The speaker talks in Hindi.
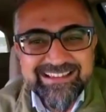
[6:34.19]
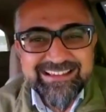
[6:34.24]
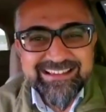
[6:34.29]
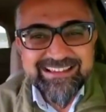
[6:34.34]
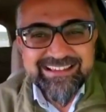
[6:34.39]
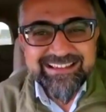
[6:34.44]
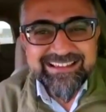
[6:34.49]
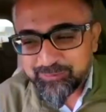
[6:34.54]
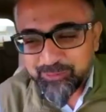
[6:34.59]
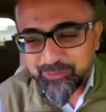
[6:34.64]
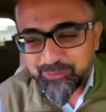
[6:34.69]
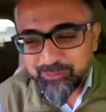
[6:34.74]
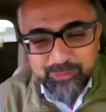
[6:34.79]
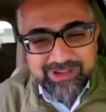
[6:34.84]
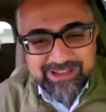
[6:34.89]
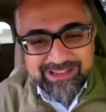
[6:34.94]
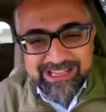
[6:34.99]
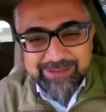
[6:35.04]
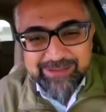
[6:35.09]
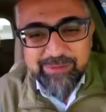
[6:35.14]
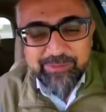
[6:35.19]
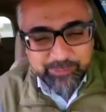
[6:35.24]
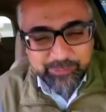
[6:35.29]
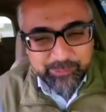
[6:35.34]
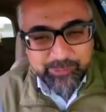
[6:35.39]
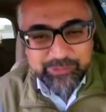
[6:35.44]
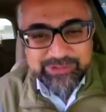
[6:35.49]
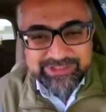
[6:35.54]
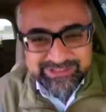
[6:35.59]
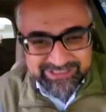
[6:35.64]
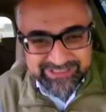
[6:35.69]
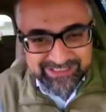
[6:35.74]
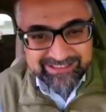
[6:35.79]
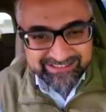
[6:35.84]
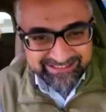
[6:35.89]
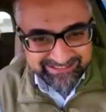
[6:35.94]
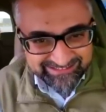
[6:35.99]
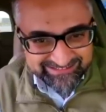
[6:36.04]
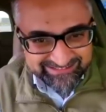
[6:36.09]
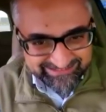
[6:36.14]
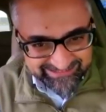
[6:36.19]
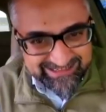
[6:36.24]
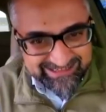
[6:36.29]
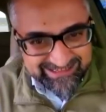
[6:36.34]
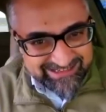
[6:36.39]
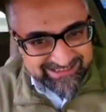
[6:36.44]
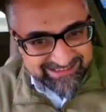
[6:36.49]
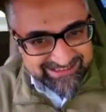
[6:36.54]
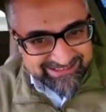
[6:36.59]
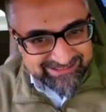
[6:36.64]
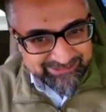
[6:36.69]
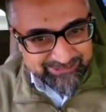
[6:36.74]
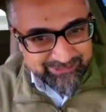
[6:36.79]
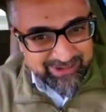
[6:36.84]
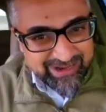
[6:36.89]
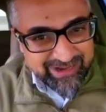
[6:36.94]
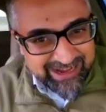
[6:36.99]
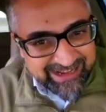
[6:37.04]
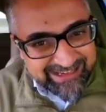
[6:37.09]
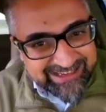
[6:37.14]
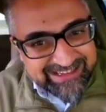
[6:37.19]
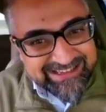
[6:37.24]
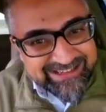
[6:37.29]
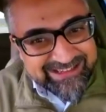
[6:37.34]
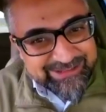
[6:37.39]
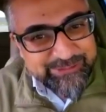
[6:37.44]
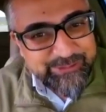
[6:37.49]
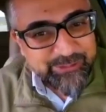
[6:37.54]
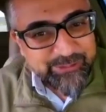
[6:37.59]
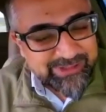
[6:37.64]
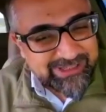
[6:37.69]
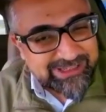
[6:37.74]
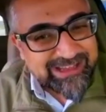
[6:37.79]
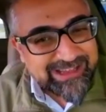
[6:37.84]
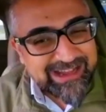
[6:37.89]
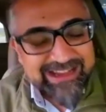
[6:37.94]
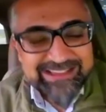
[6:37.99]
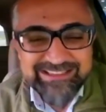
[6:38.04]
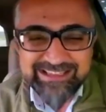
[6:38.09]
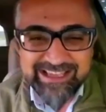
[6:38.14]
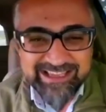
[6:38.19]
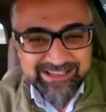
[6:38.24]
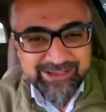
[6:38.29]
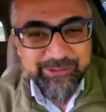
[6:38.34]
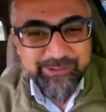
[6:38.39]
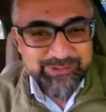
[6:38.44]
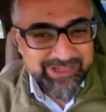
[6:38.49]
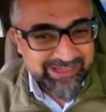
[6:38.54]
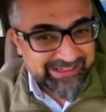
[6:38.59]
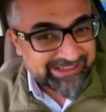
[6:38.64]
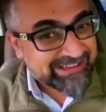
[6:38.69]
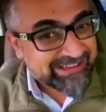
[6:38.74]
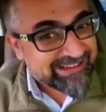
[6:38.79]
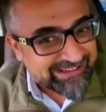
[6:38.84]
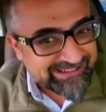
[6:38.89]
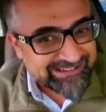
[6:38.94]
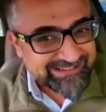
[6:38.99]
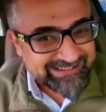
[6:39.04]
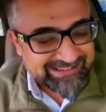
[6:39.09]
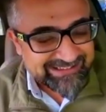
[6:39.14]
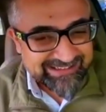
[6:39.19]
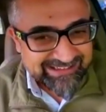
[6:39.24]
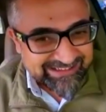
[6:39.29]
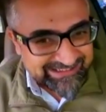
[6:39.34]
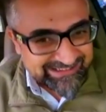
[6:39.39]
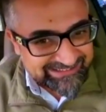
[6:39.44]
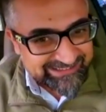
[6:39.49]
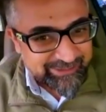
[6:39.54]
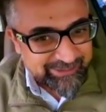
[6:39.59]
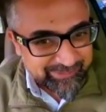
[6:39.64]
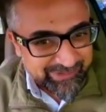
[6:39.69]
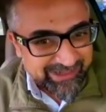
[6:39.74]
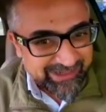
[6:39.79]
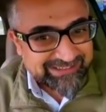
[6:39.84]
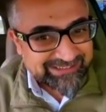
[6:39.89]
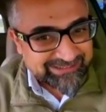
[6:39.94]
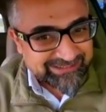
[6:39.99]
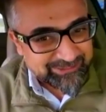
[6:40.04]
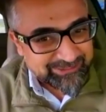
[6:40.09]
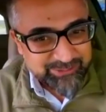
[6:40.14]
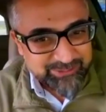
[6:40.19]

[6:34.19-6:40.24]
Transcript: ये जो मुगलों का गेम ऑफ थ्रोन्स चल रहा है तो आगे ये स्टोरी कहाँ जाएगी कुछ आइडिया है इसके बाद